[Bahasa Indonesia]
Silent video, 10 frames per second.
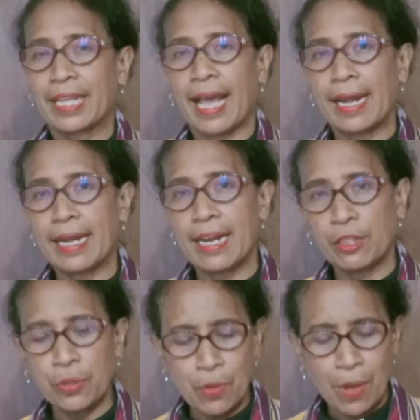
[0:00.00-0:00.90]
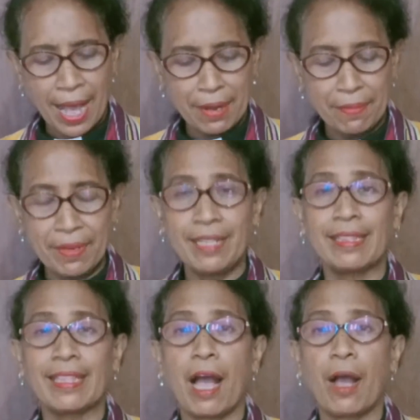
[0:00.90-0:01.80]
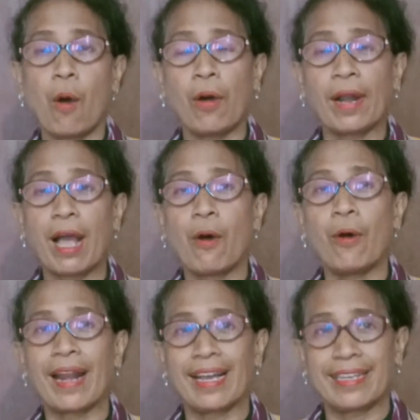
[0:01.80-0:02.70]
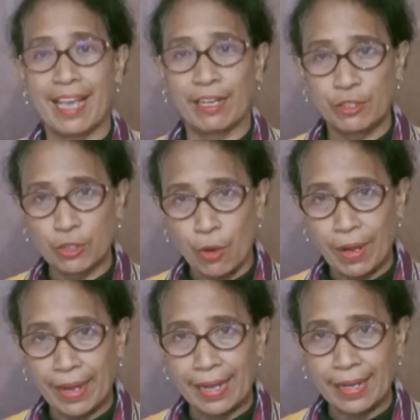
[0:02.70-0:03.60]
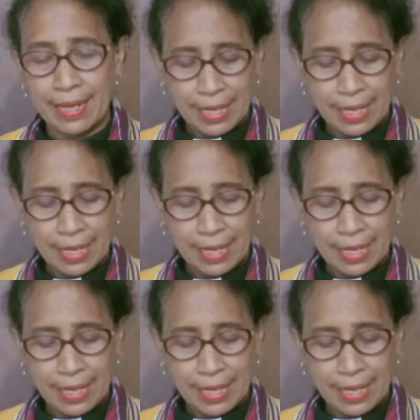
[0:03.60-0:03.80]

Karena Tuhan menentang orang-orang yang congkak.